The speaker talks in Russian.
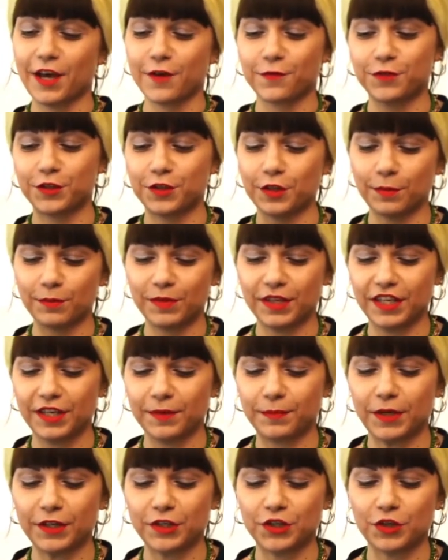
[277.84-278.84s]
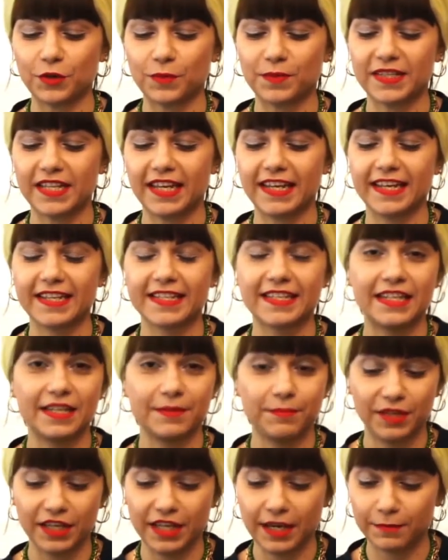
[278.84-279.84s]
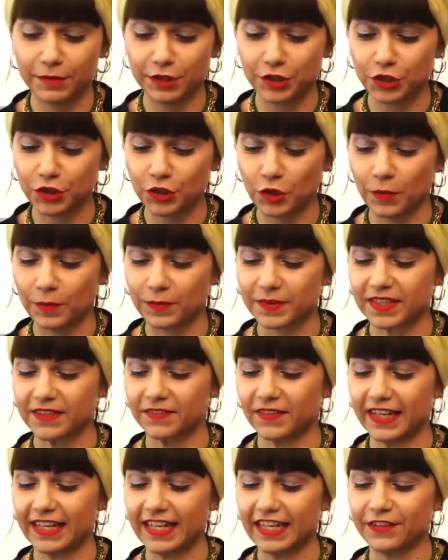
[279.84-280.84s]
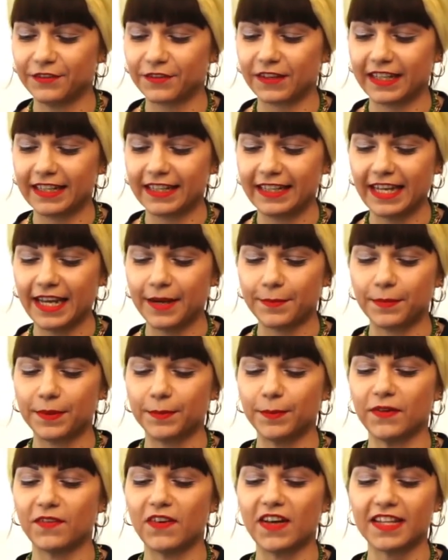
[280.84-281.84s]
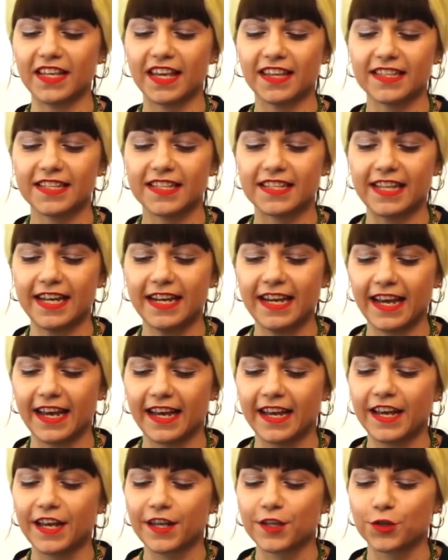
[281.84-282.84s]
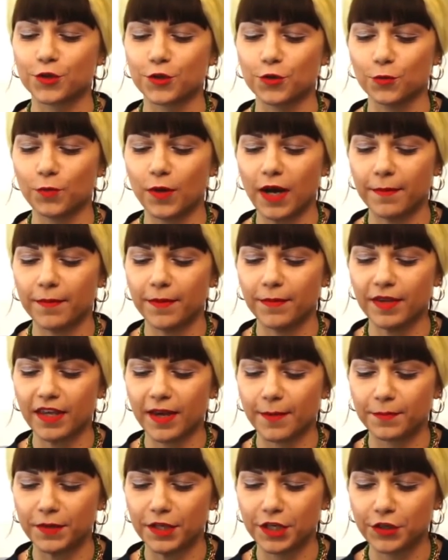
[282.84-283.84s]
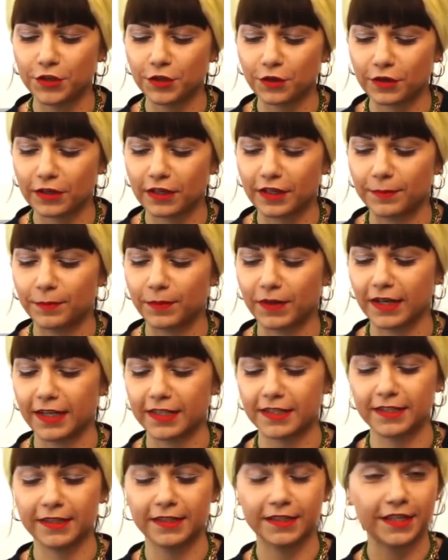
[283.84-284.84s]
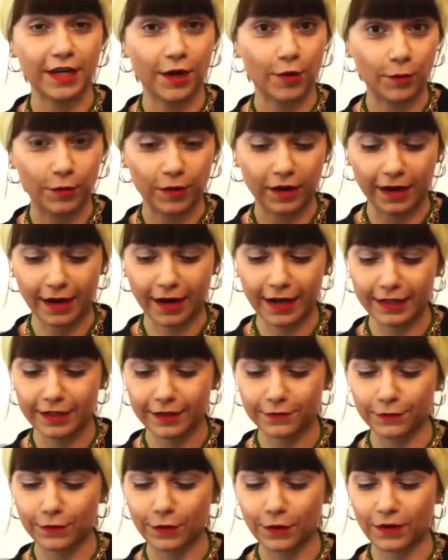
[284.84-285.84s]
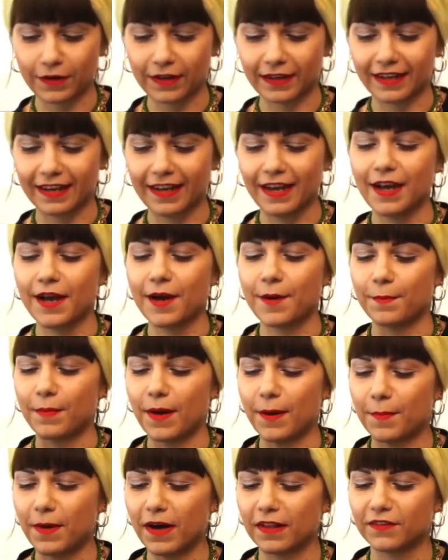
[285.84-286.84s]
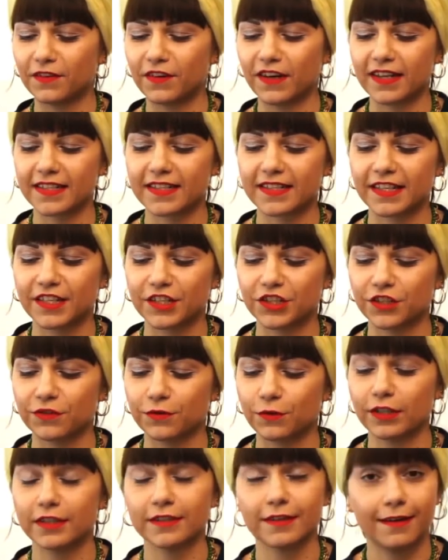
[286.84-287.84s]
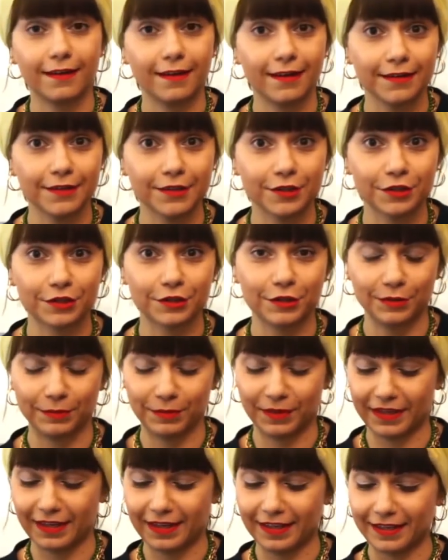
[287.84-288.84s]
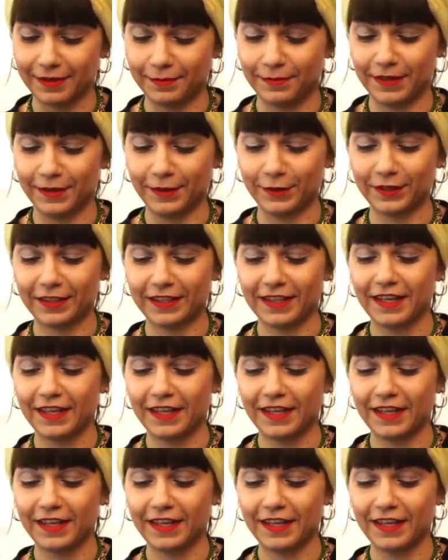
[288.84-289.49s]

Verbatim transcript: Все мне нипочем, зарезали меня мечом, сварили в котле, побывал я на столе, зубами меня перетерли, погасил я у хана в горле, попал в ханский живот, а ничто меня не берет.